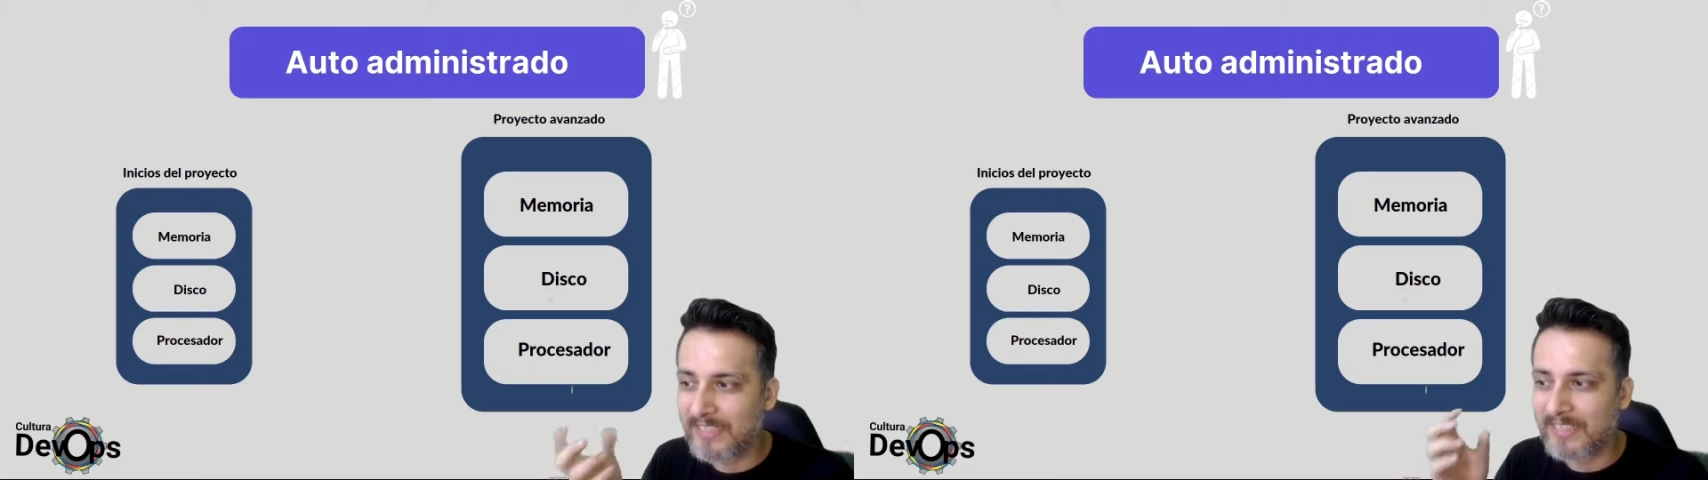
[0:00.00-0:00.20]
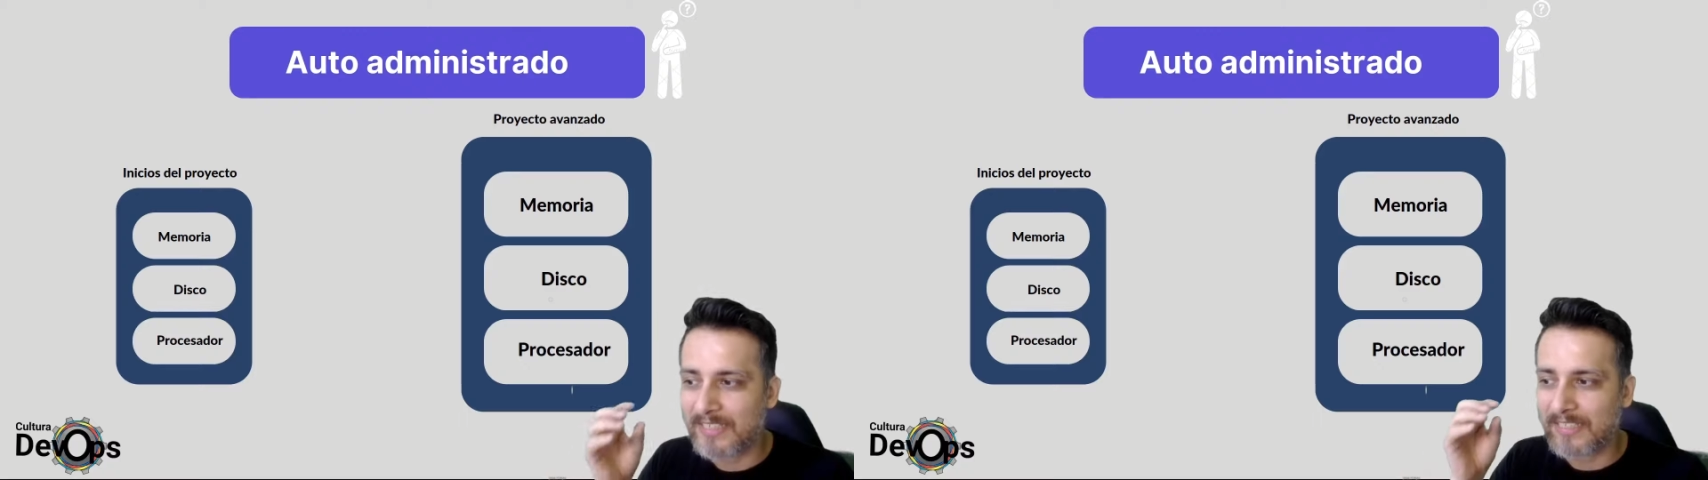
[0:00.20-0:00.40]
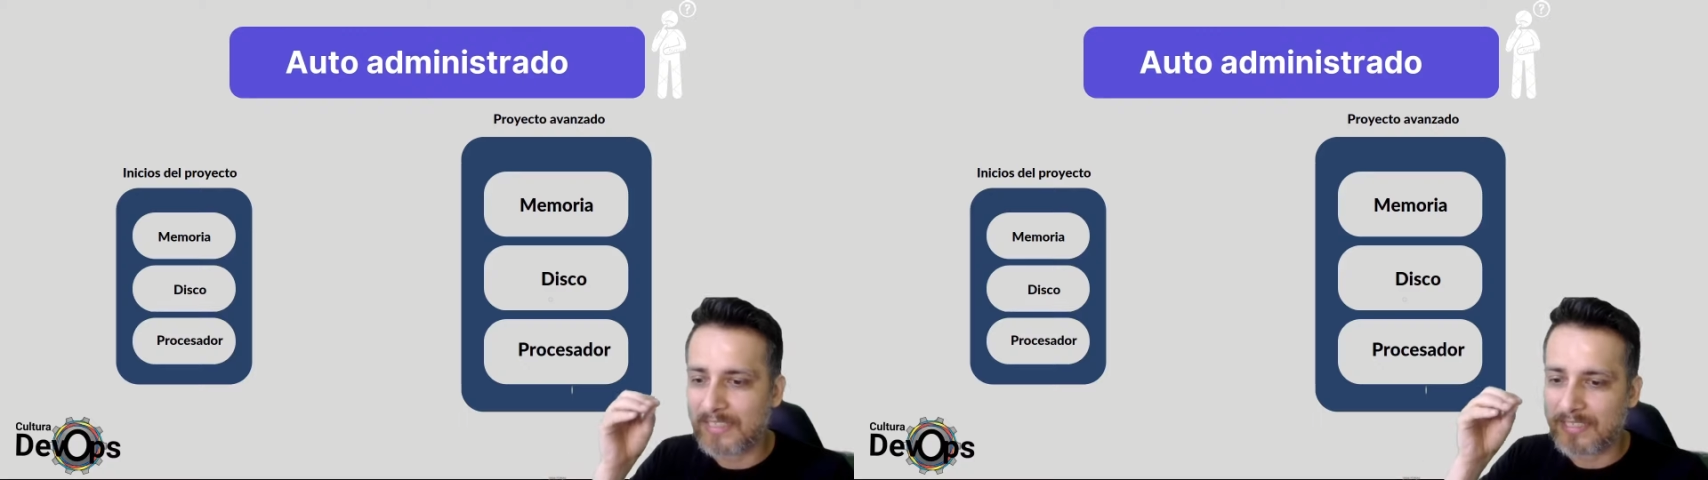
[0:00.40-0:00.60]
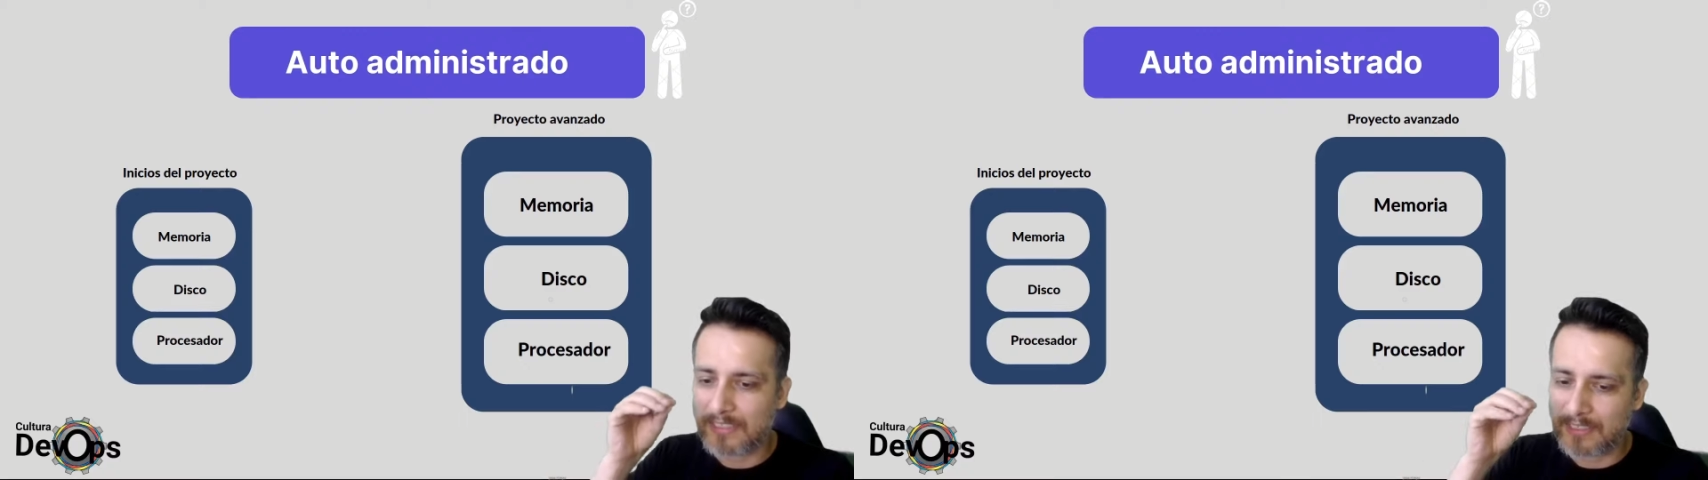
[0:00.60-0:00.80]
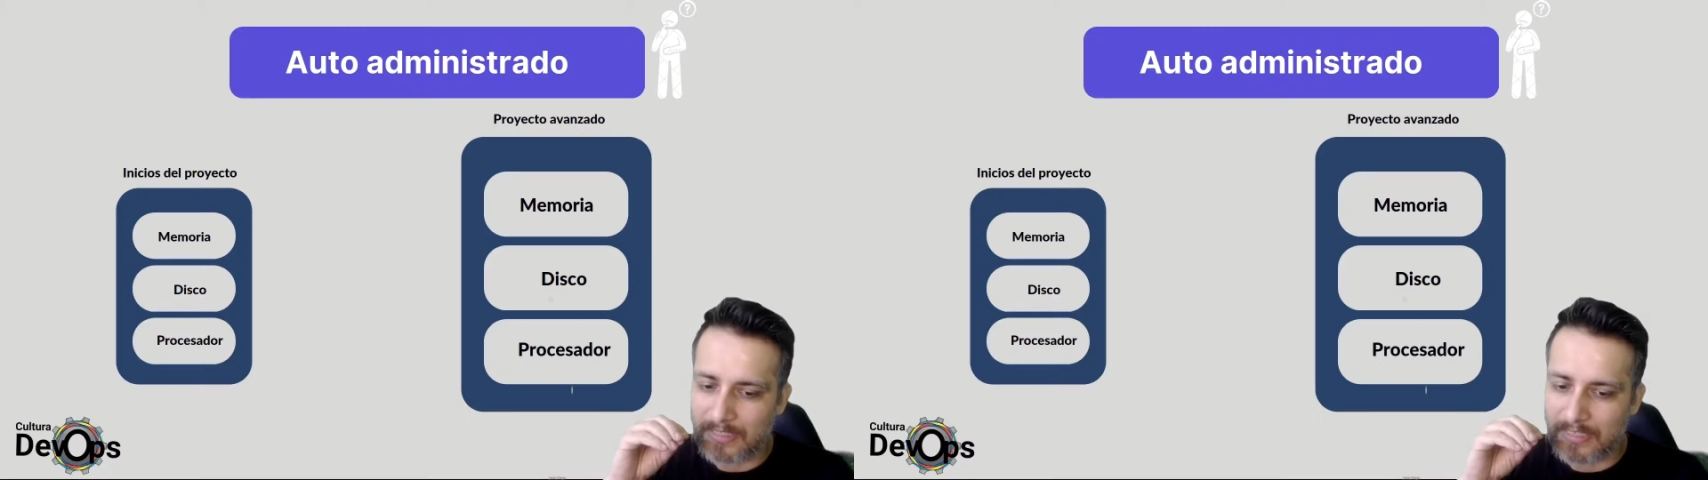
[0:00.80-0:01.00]
que
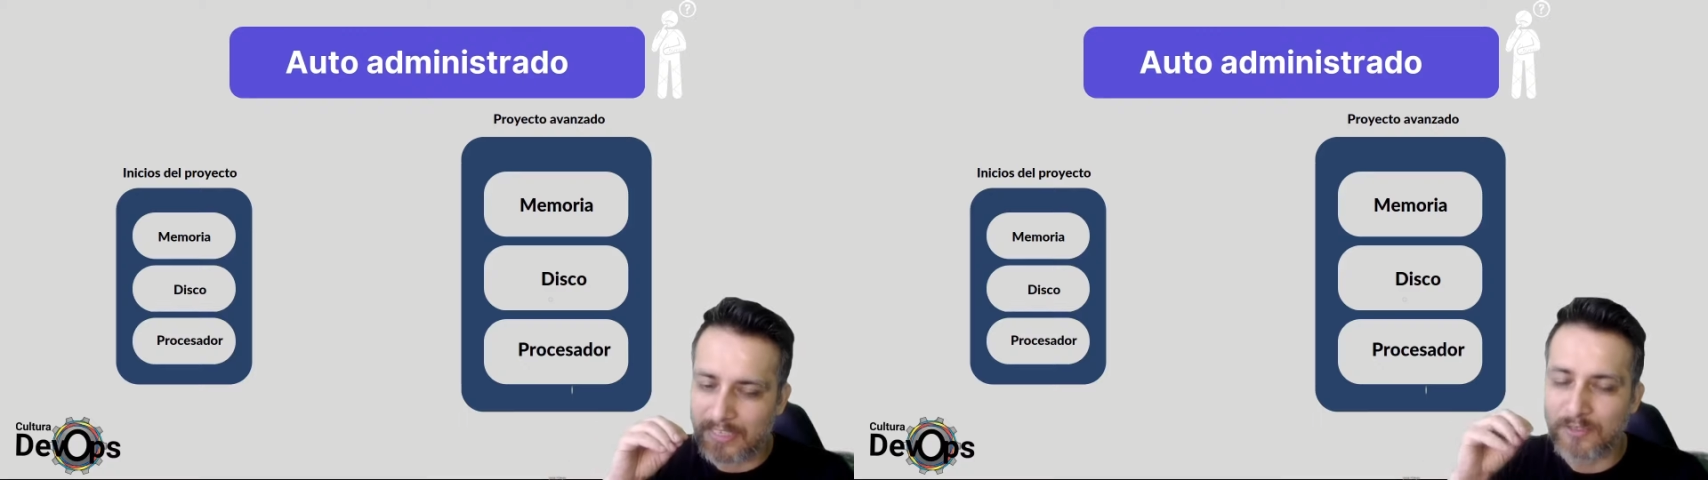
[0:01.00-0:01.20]
es